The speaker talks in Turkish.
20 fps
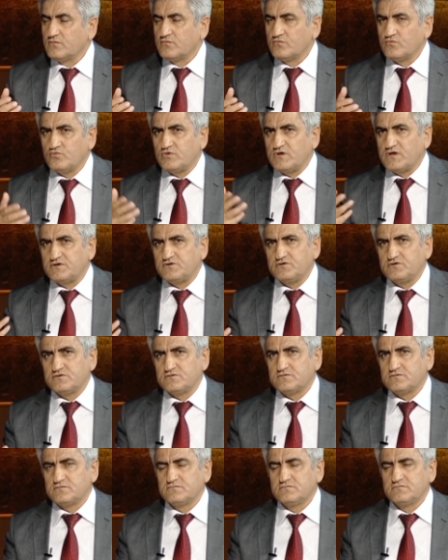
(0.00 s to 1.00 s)
üretiyor.
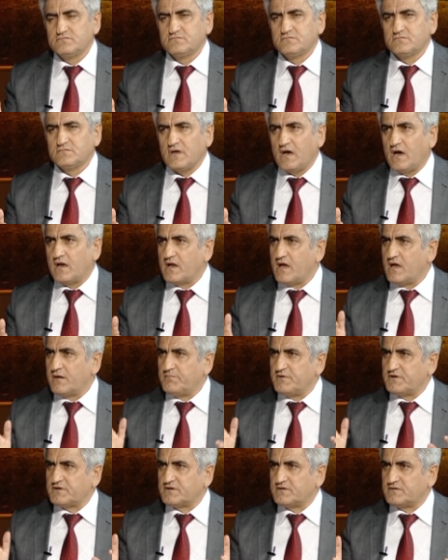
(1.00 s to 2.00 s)
Yani her
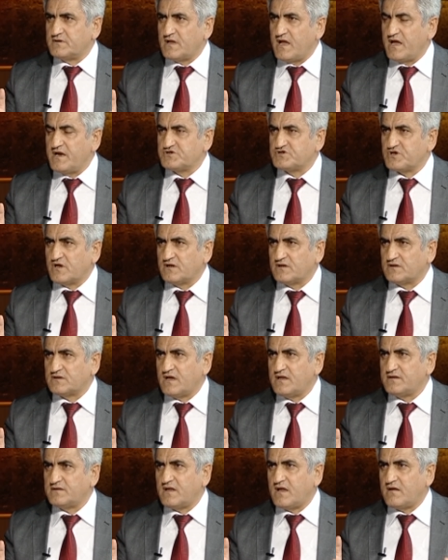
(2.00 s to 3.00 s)
bitkide, her
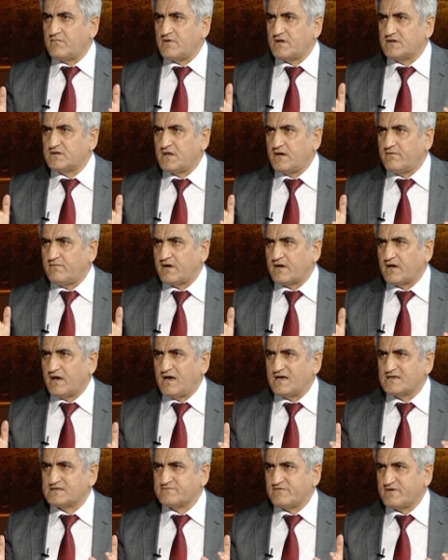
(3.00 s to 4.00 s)
canlıda DMT var
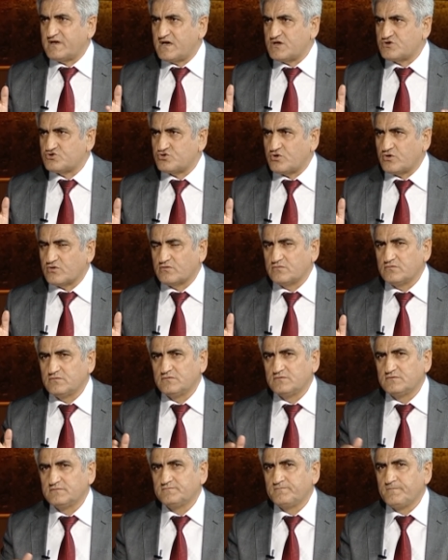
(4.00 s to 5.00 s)
az veya çok.
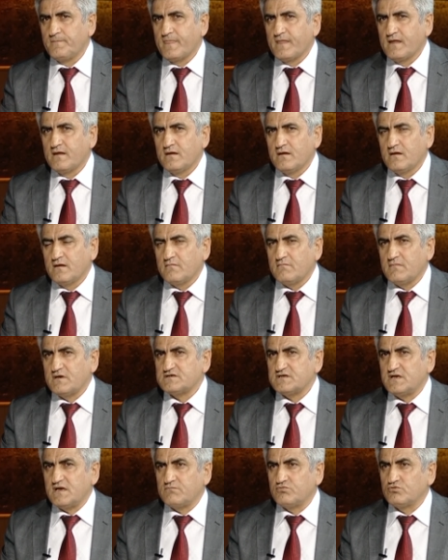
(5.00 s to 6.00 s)

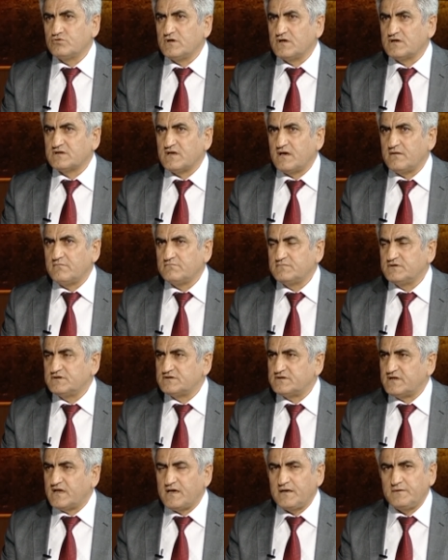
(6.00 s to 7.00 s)
Mesela bunlardan biri
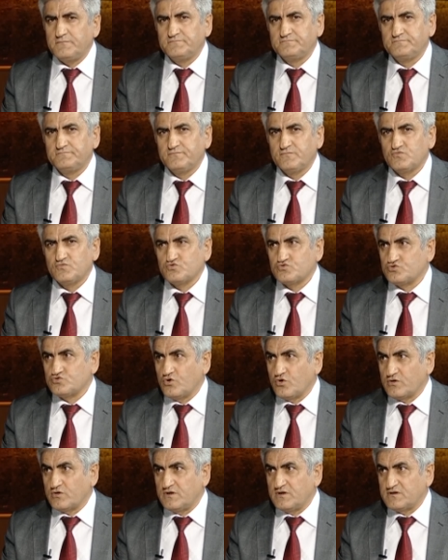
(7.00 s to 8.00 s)
de
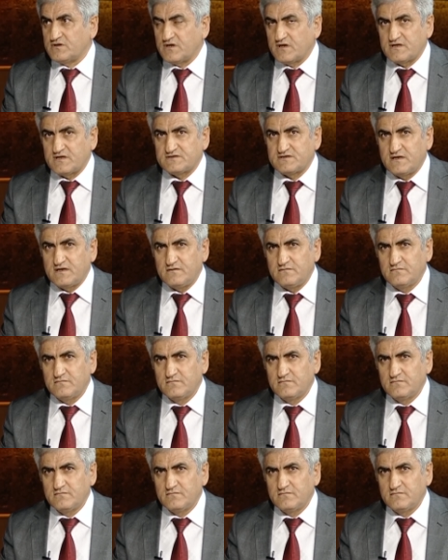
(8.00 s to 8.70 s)
çok enteresan